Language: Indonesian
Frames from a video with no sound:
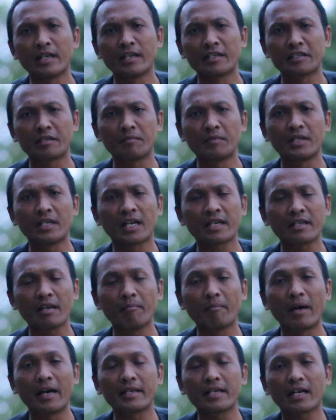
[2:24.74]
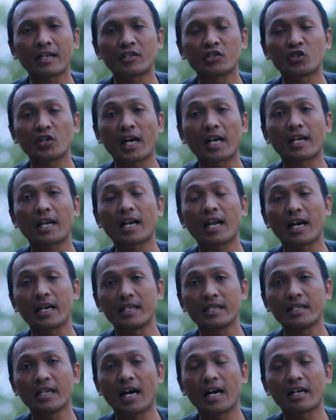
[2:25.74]
sebenarnya banyak cara
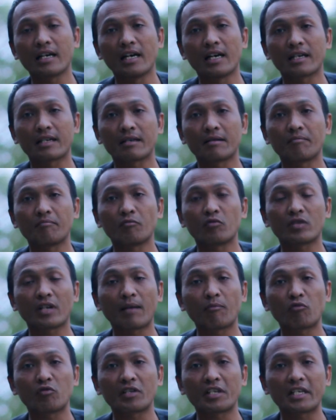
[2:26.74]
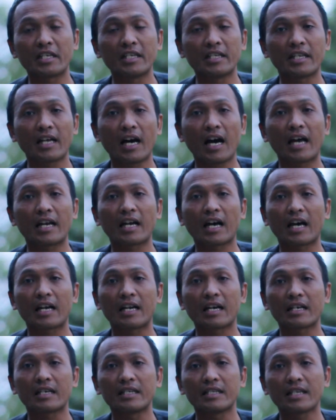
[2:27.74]
lain agar putra-putri kita,
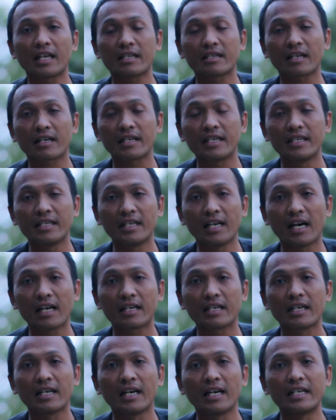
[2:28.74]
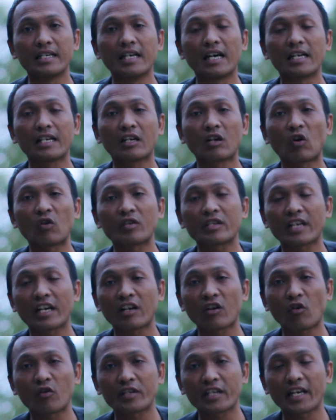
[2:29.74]
anak-anak kita terhindar dari
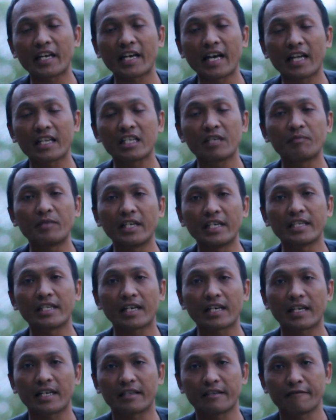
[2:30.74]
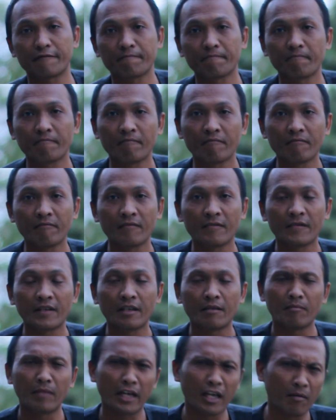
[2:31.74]
konten-konten negatif di internet.
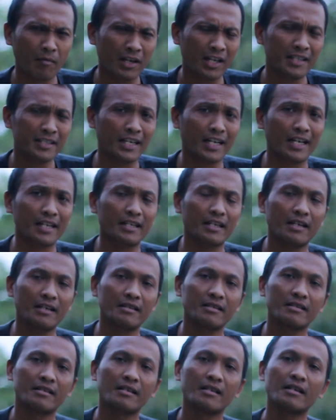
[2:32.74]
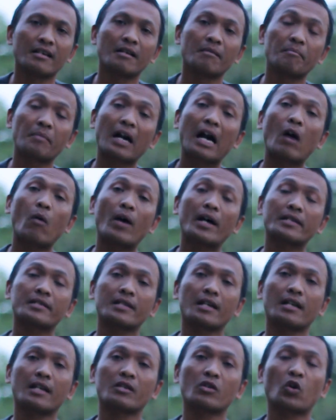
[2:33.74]
Bagaimana caranya?
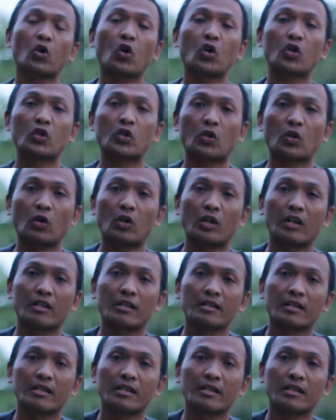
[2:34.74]
Pengawasan atau kontrol.